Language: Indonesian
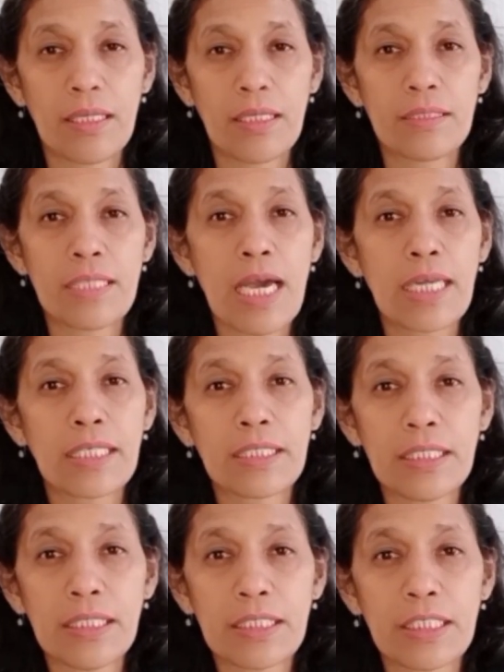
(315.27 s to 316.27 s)

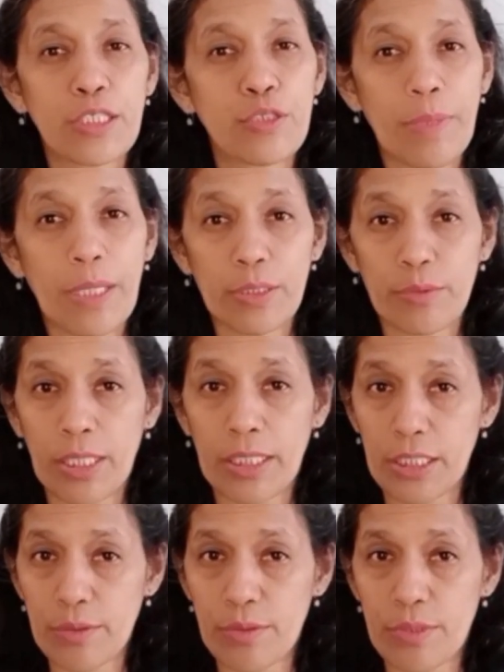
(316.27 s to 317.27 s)
dari kehidupan Tuhan
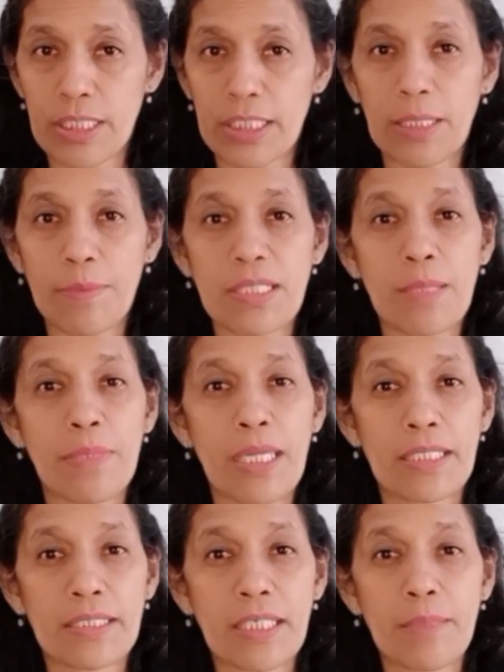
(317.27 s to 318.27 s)
Yesus kita bisa
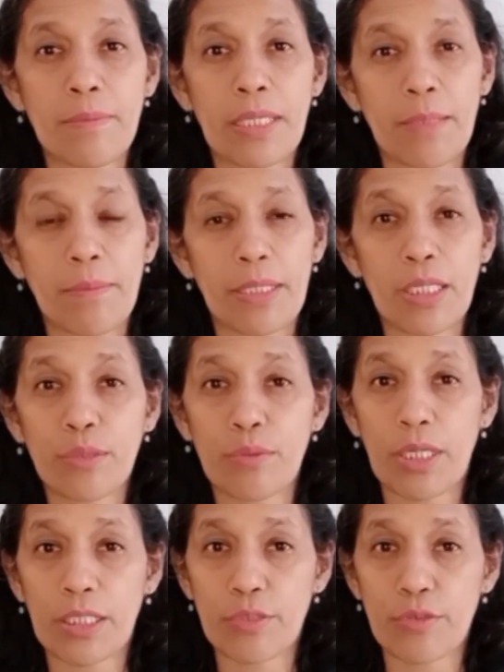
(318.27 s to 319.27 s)
belajar bagaimana
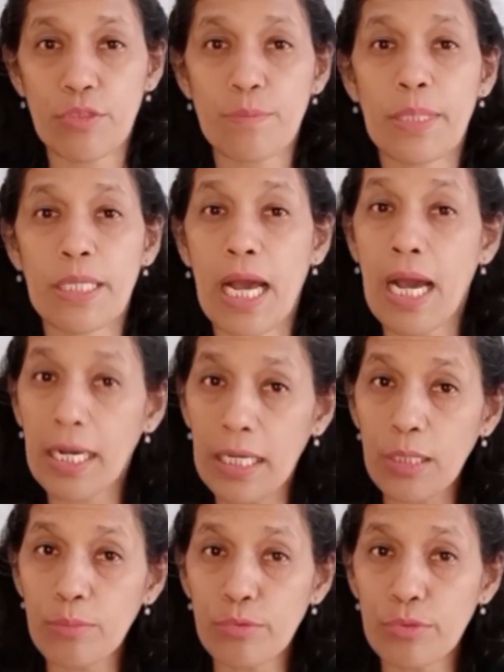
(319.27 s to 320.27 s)
Tuhan Yesus
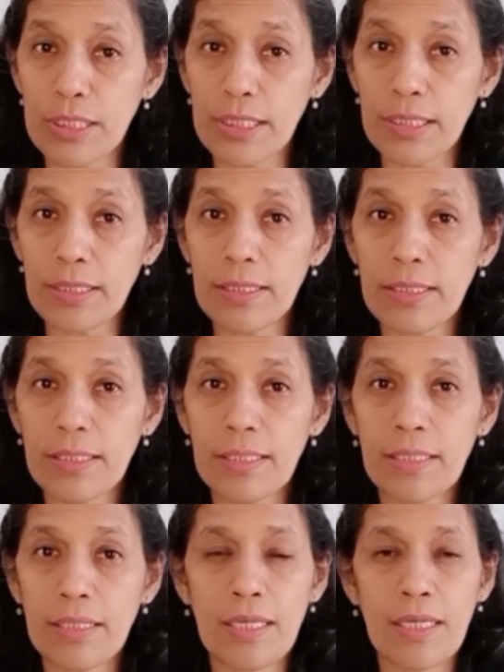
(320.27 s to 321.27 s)
berakal budi
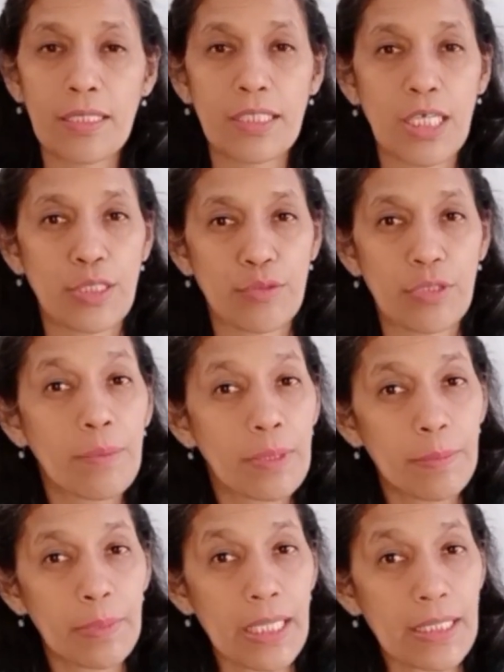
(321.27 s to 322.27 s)
dan juga
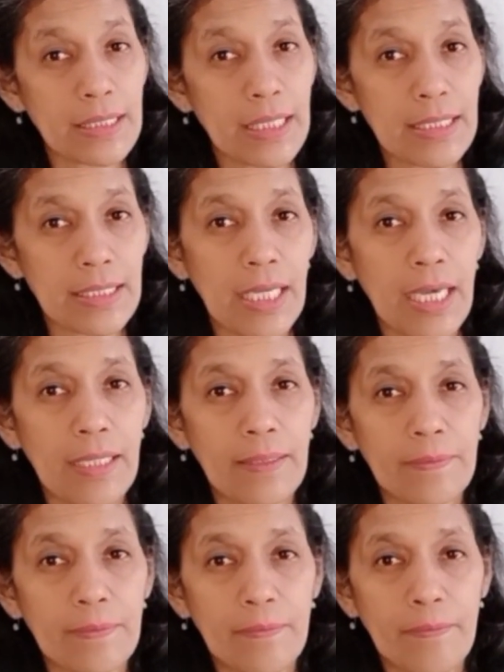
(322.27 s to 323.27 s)
berbelas kasihan.
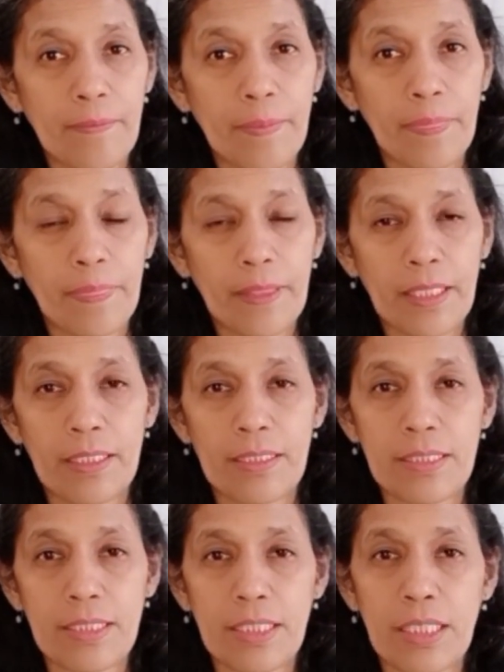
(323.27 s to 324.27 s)

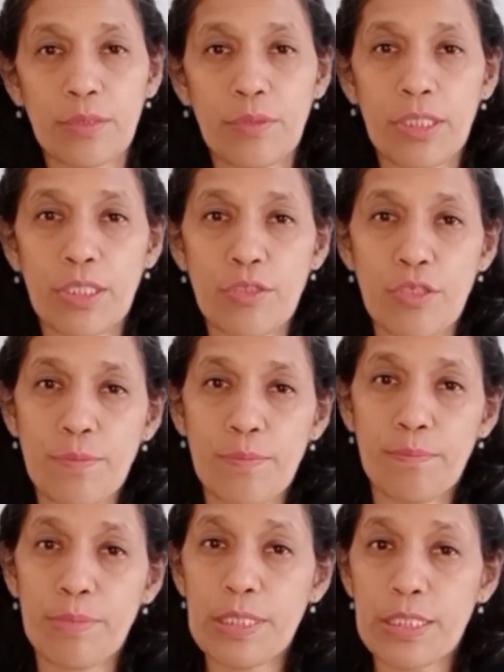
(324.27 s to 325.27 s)
Sehingga Tuhan Yesus
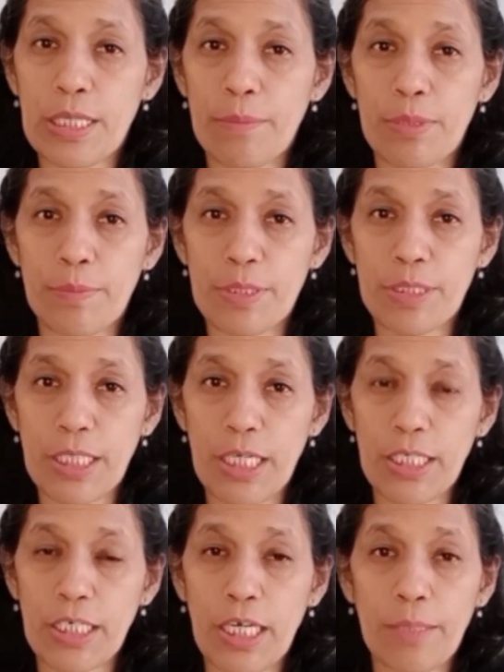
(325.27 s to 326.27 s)
bisa berbicara
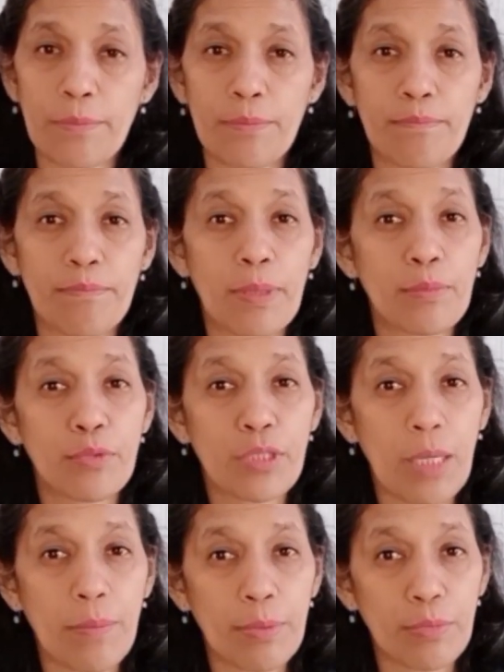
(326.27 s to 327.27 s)
dengan
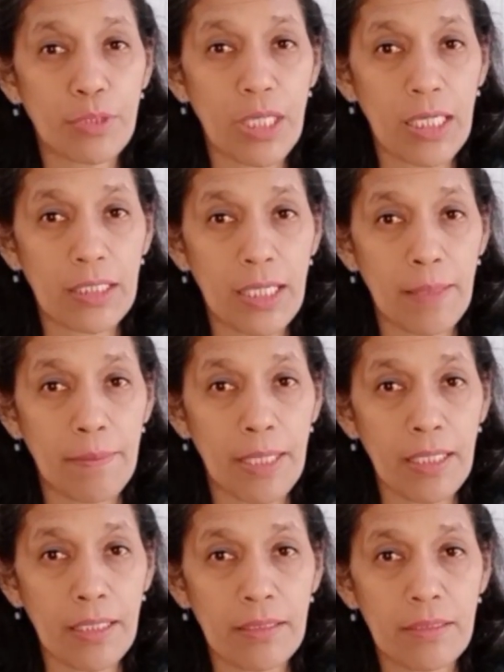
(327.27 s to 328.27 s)
pemuka-pemuka
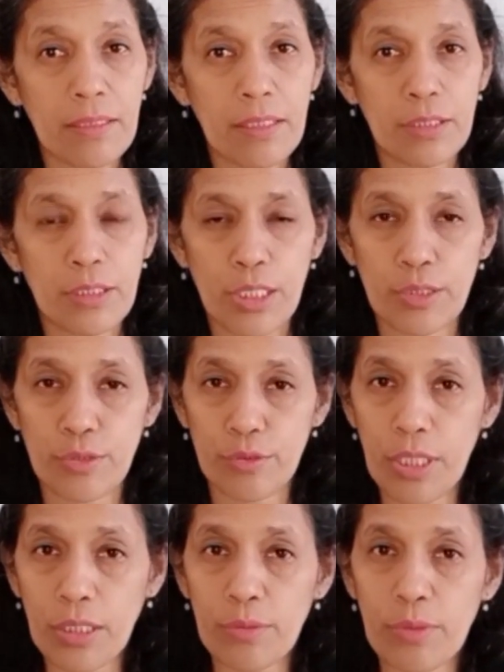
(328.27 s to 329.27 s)
agama dan
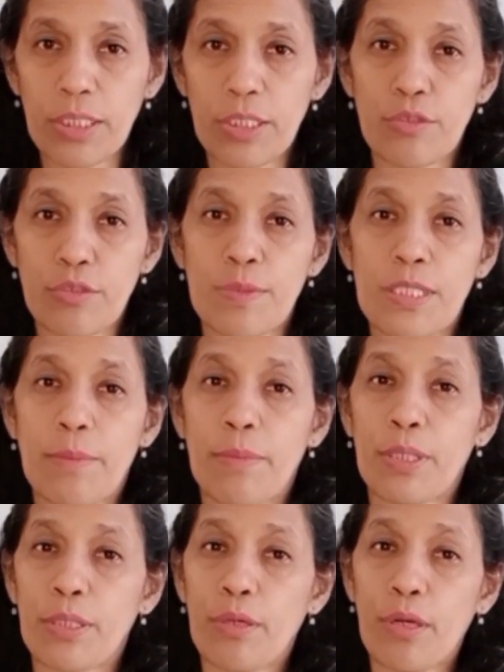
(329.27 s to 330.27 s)
juga Tuhan Yesus bisa
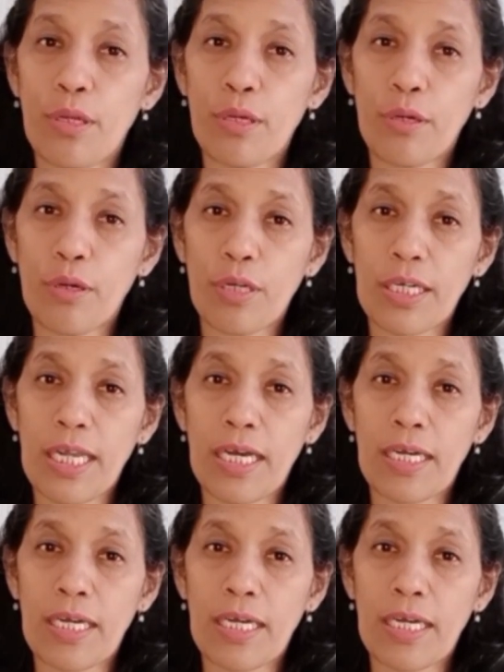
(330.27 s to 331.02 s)
menolong orang